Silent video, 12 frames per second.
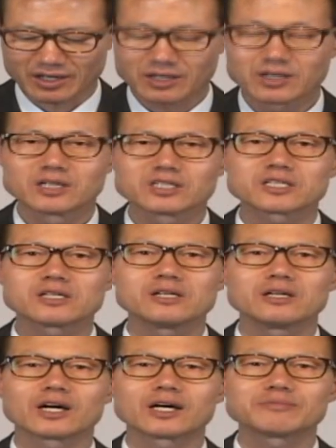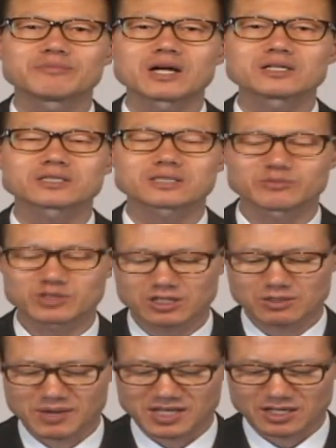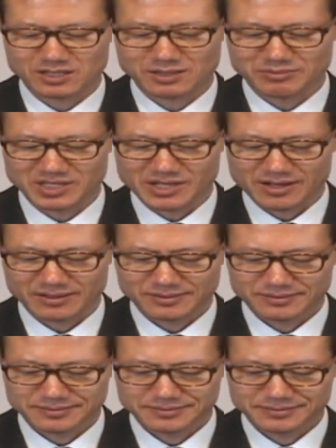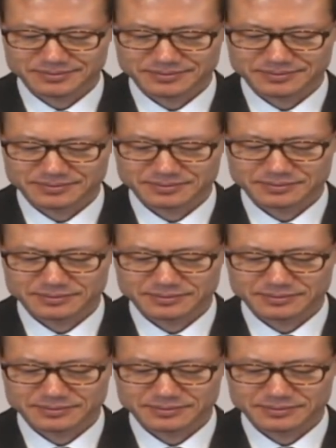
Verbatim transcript: духовное слово от Иерусалимской церкви.